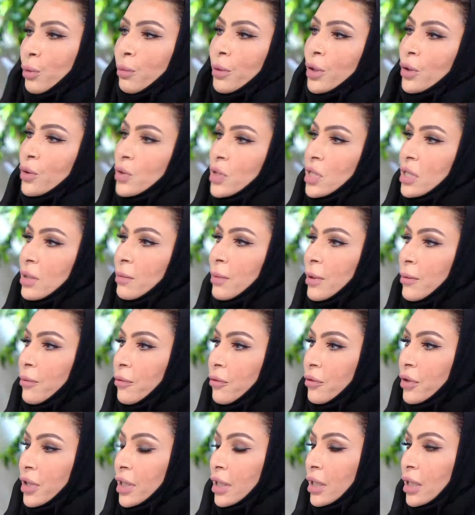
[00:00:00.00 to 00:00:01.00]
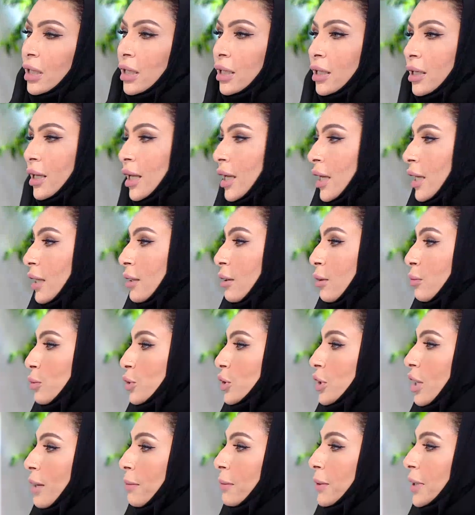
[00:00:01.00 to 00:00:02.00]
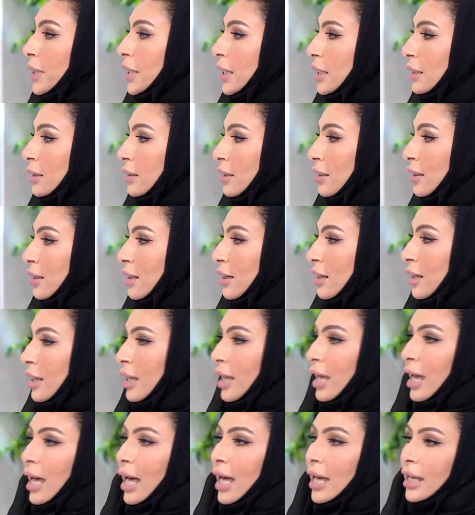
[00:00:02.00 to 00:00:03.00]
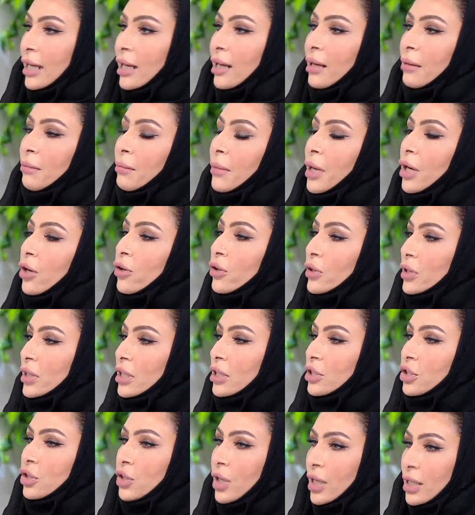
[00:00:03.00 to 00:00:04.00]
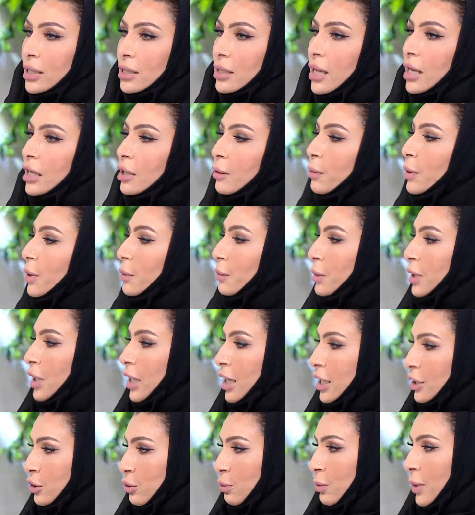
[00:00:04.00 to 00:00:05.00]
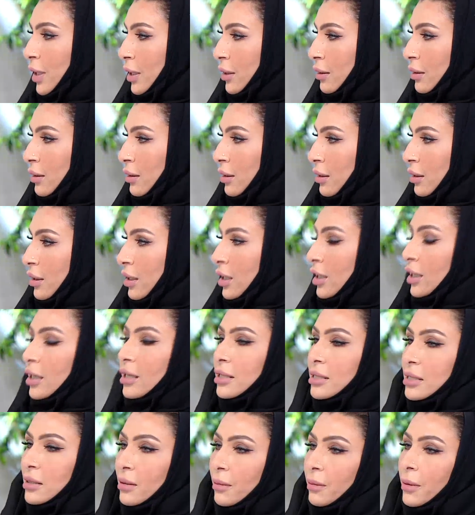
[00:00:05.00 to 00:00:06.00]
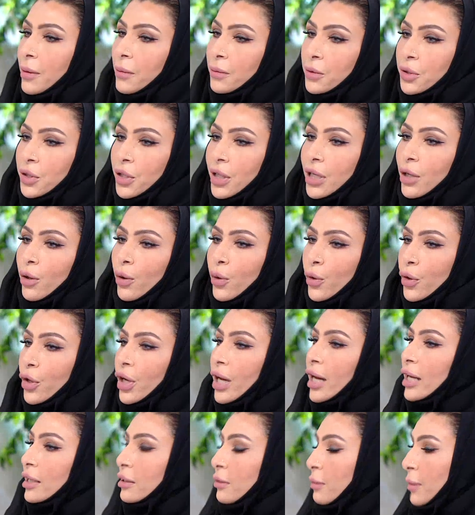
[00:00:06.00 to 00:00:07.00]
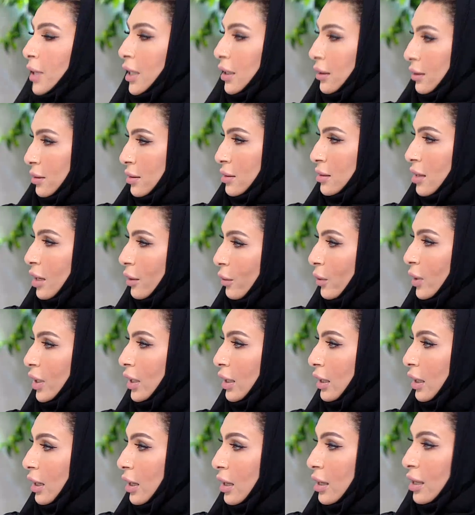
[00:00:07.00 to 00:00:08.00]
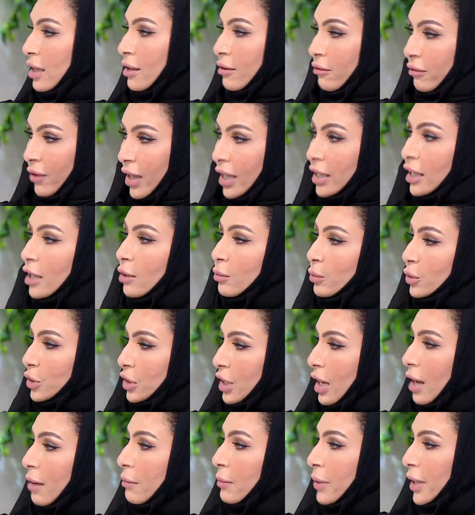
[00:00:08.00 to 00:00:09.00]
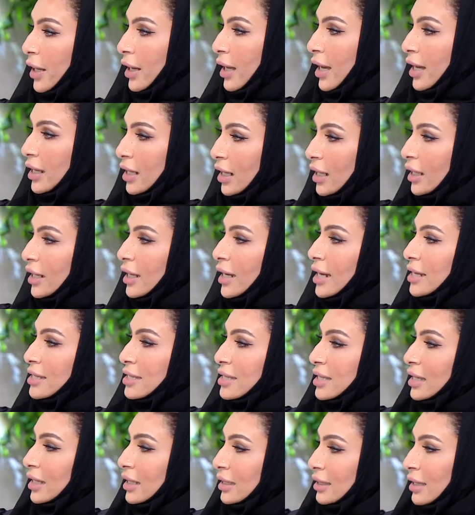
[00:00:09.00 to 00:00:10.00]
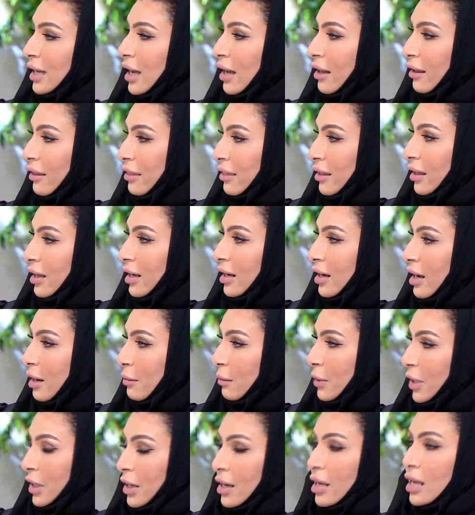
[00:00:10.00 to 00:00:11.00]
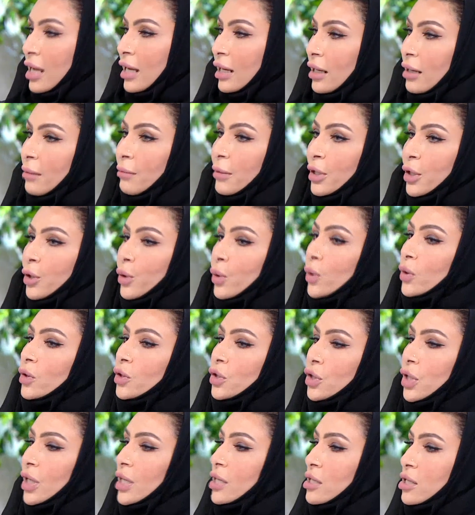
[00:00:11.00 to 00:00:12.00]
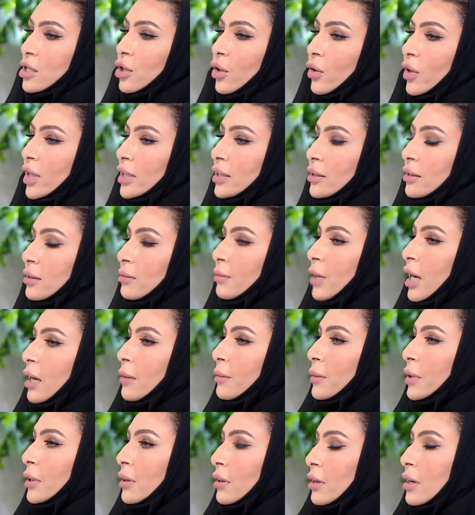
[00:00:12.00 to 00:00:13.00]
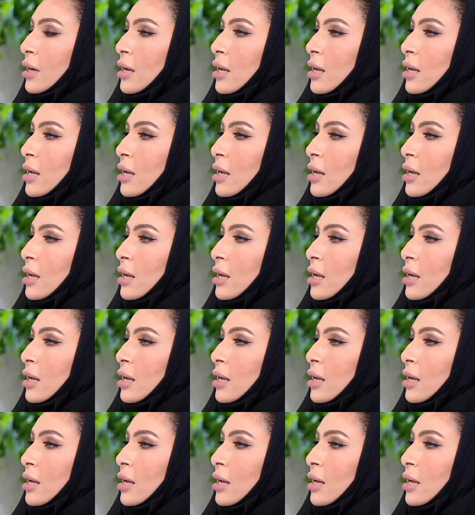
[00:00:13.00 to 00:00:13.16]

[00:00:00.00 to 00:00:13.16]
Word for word: منو السبب فيه نحن المتابعين انا لما اعطي شخص اكبر من حجمه لسبب شيء هو يقدمه صح ولا لا فأنا المتابع أنا اللي أزيد هذا الأمر لما يكون شخص يقدم أمر